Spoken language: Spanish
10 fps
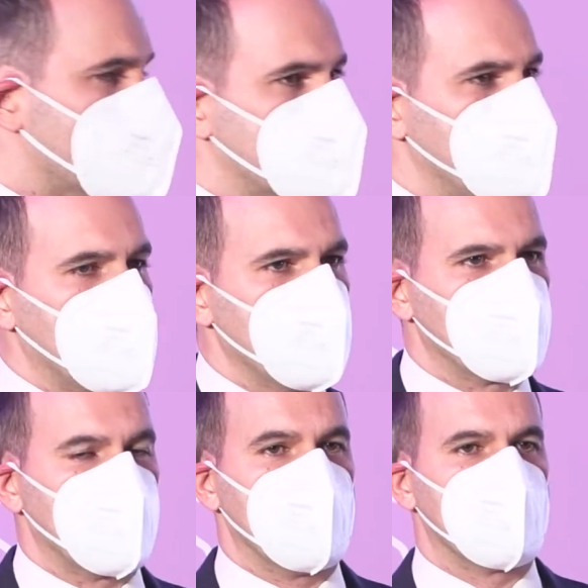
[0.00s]
por este
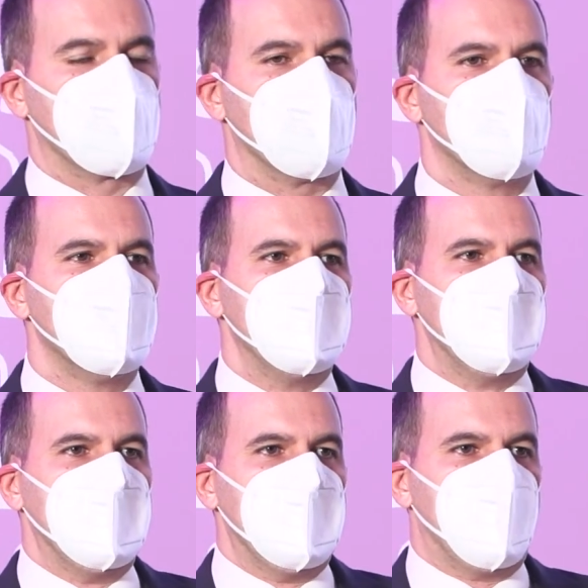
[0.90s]
maravilloso evento.
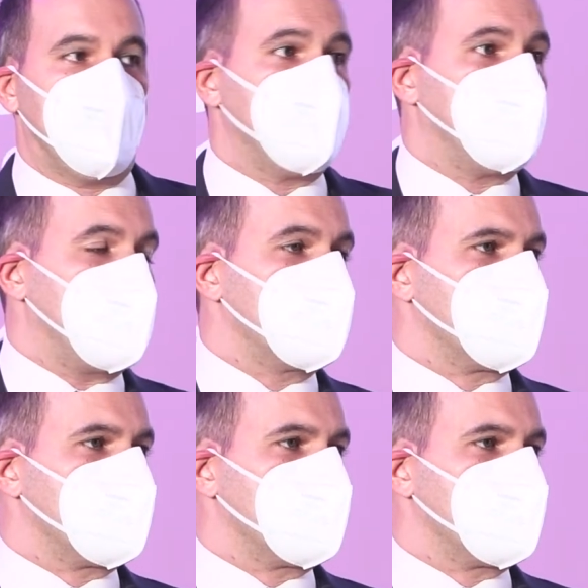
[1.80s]
Felicitar